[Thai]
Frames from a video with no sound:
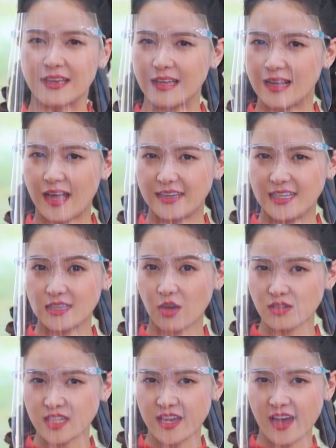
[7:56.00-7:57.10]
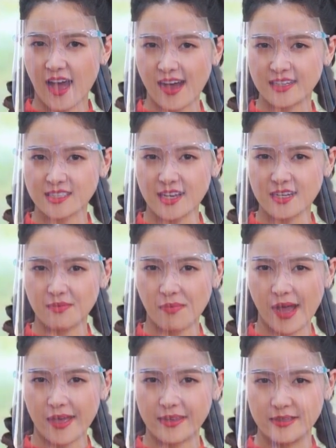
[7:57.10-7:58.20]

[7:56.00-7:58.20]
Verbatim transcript: กีฬานี้ต้องใช้ขาใช่หรือไม่